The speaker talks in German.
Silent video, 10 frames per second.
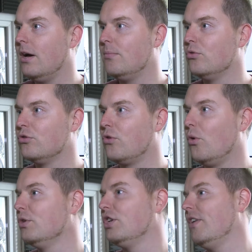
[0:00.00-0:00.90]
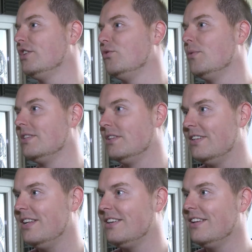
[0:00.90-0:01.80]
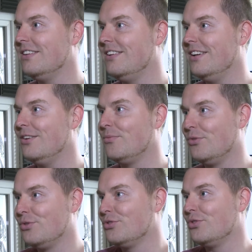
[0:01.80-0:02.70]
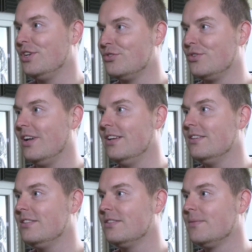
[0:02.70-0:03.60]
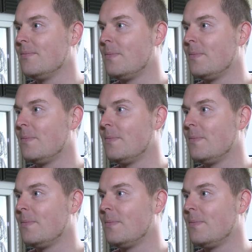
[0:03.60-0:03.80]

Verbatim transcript: haben uns komischerweise übers Internet kennengelernt, obwohl Güstrow ja so klein ist,